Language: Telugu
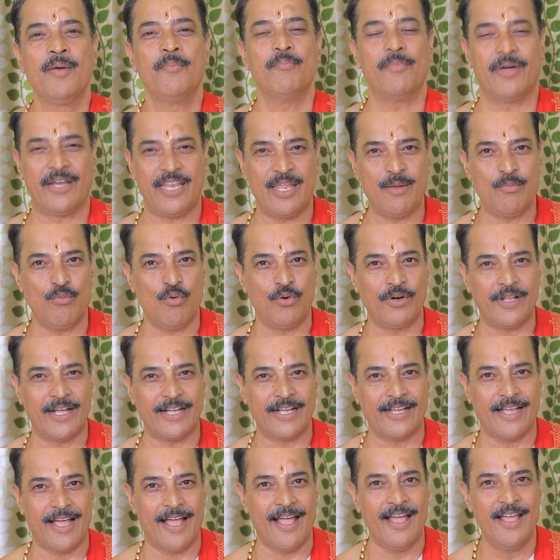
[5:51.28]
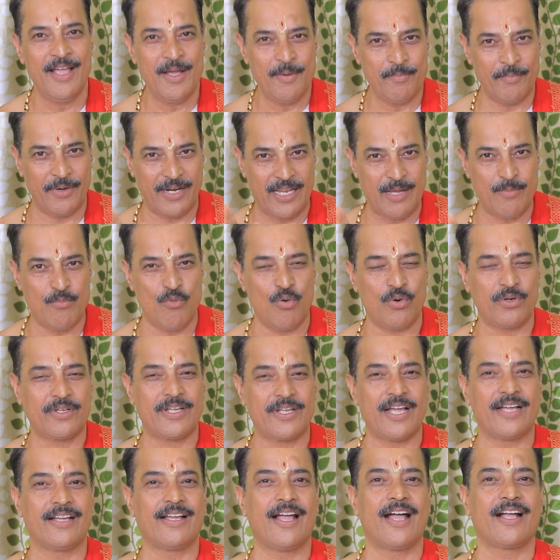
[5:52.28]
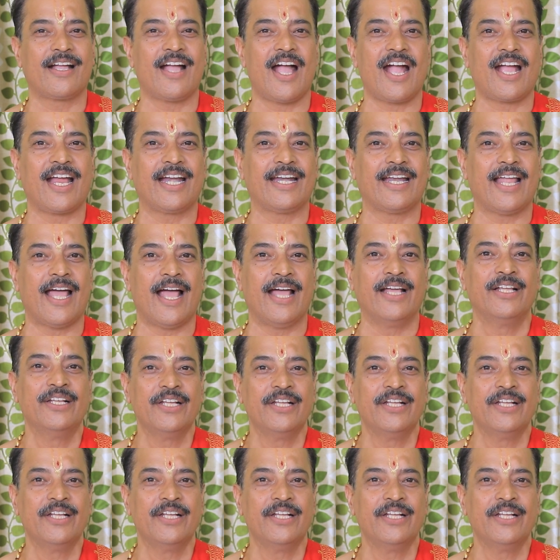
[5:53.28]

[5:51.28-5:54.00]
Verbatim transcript: మరీ మూఢంగా మరీ మూర్ఖంగా కాకుండా